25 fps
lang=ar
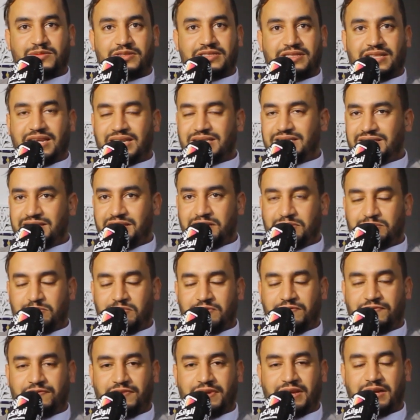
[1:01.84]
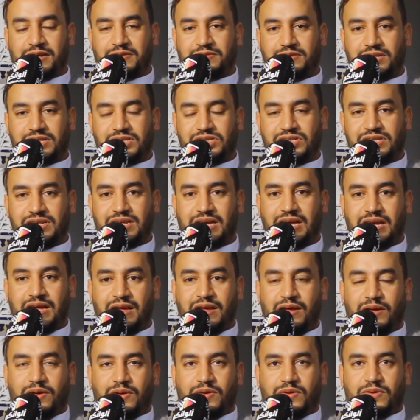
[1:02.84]
وستريسينا فيها وداك الشيء
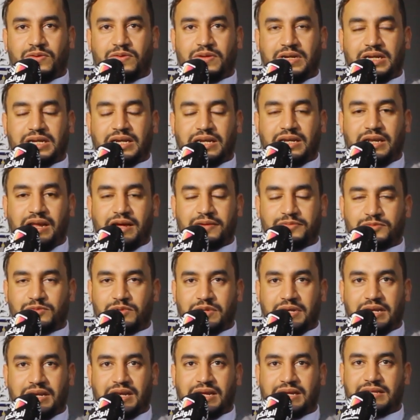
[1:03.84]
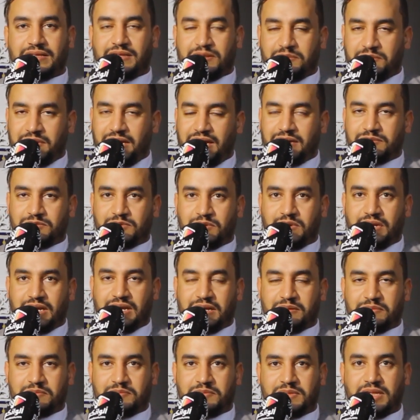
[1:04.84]
ولكن الحمد لله دابا الحمد
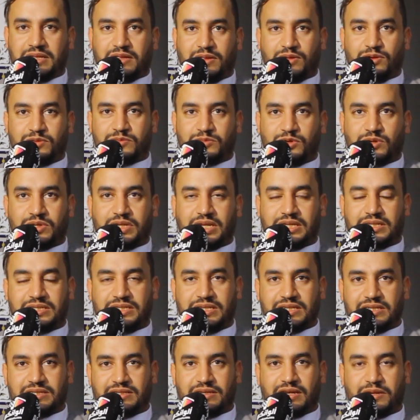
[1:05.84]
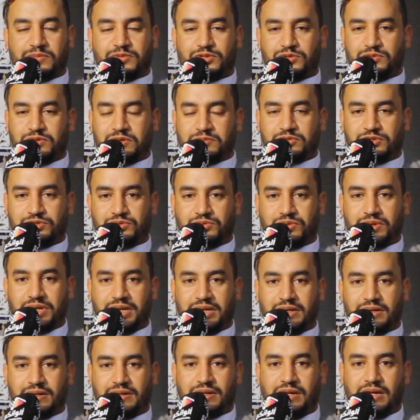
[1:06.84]
لله بدات الامور كتيسر بشويه
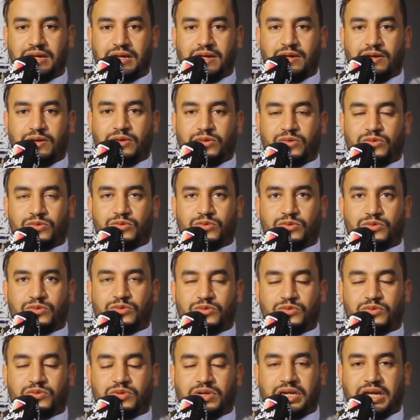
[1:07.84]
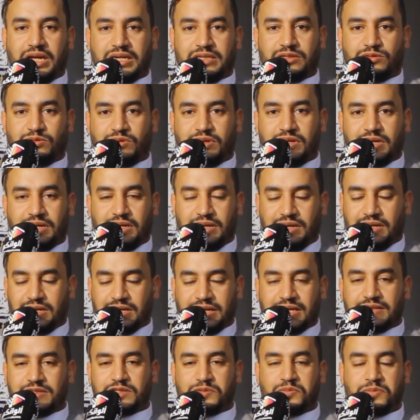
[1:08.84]
بشويه والله يزول
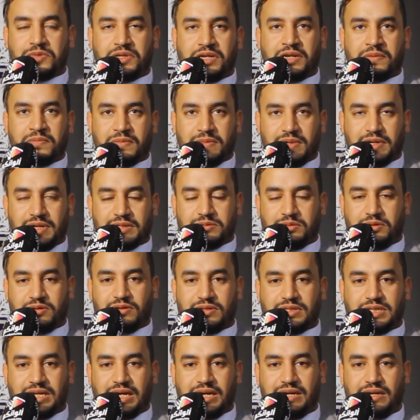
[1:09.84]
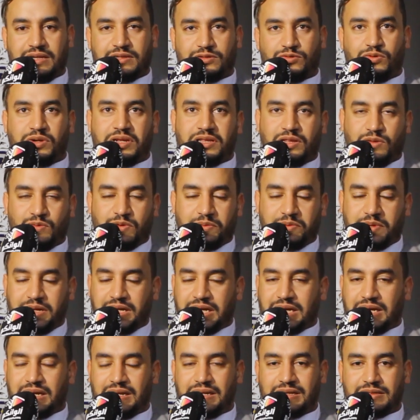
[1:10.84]
كنتمنى من الله سبحانه وتعالى يزول هذا الوباء
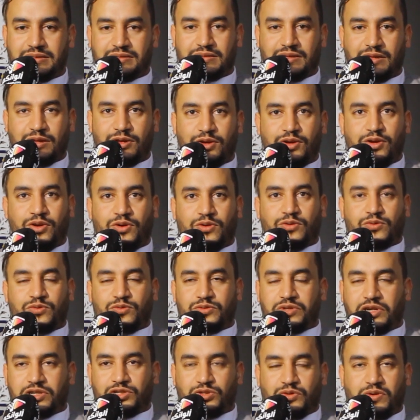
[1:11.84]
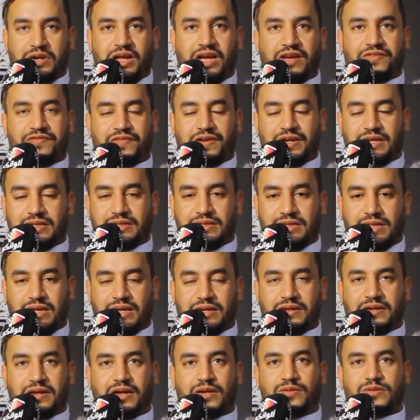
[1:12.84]
خلاص ونرجعوا للحفلات
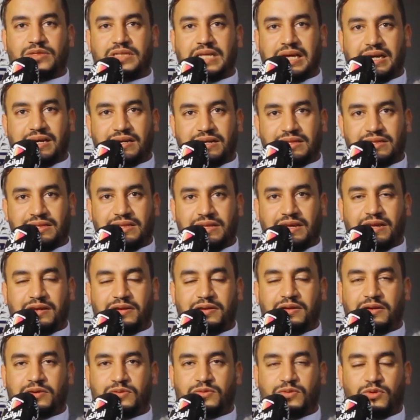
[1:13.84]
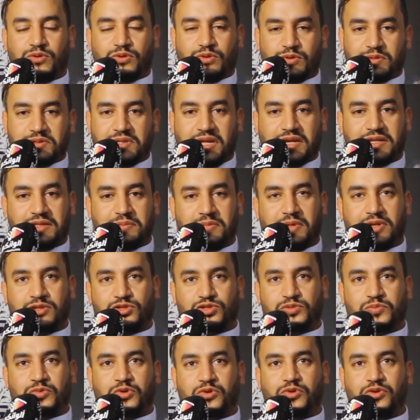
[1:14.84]
ديالنا والسهرات ديالنا والكونتاكت مع
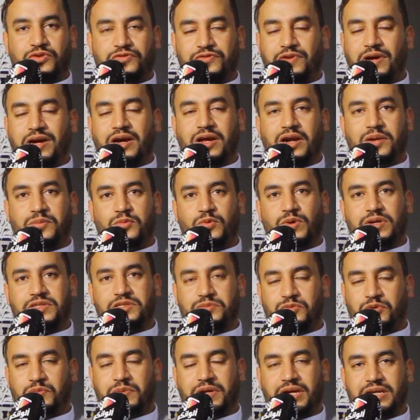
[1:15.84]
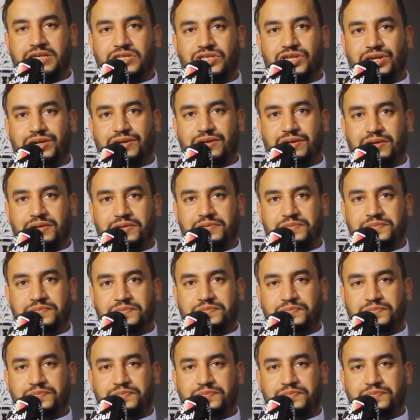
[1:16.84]
الجمهور في اقرب وقت ممكن ان شاء الله